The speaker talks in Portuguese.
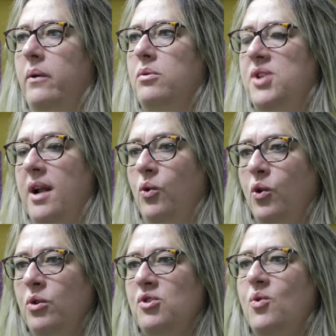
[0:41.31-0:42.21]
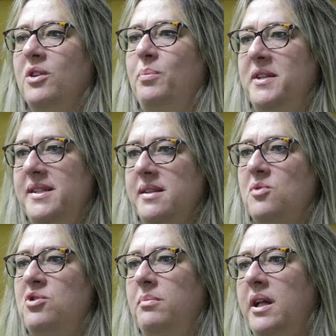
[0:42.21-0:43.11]
Os alunos, quando
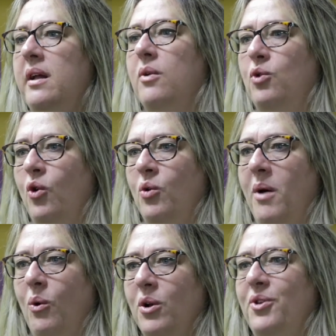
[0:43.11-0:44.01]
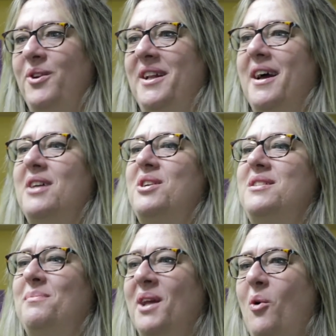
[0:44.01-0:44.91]
precisam de mim e eu estou numa outra unidade,
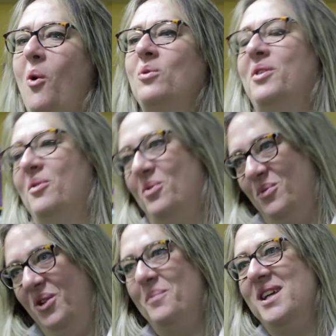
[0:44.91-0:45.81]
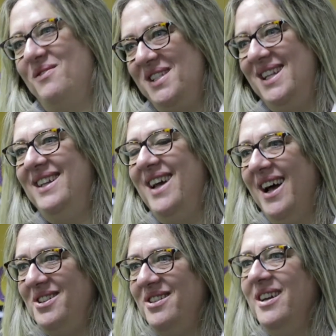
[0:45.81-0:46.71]
eles me encontram com muito mais
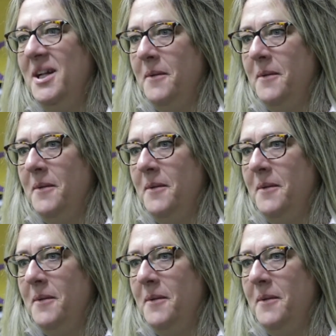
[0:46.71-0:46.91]
facilidade.